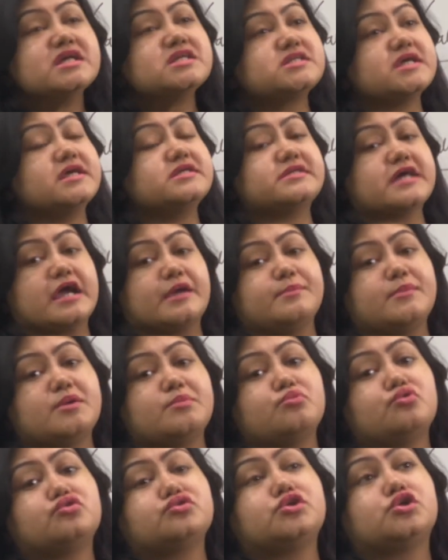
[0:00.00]
সেই সেই
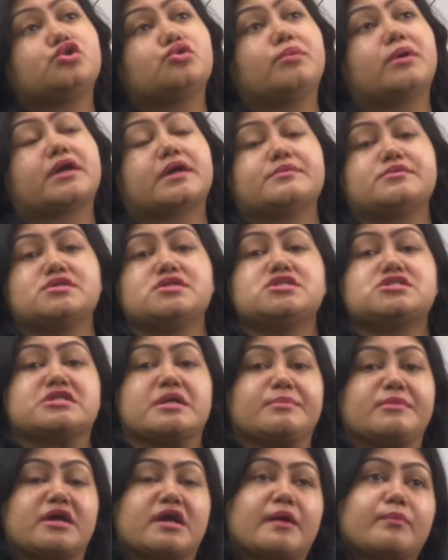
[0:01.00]
টাইমের মধ্যে তোমাকে
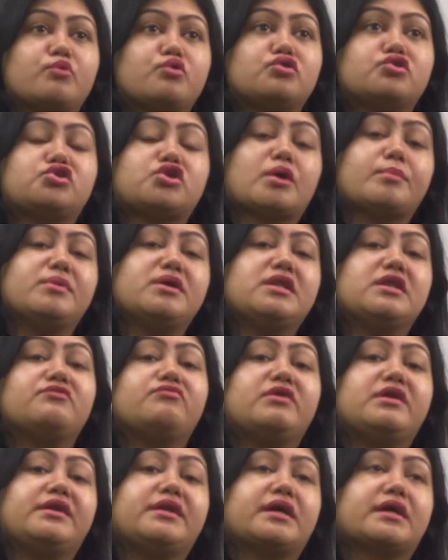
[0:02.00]
জিনিসটা মেকআপ করতে হবে
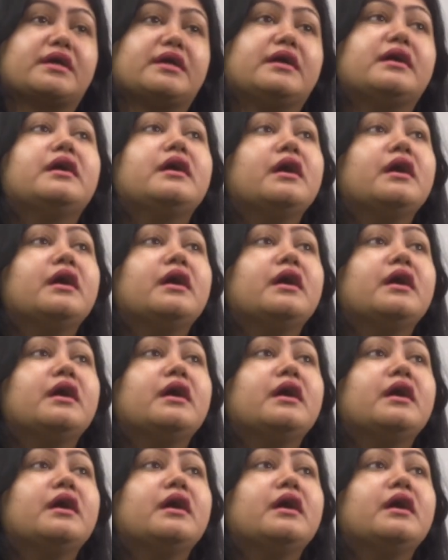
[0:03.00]
ইলেভেনটাকে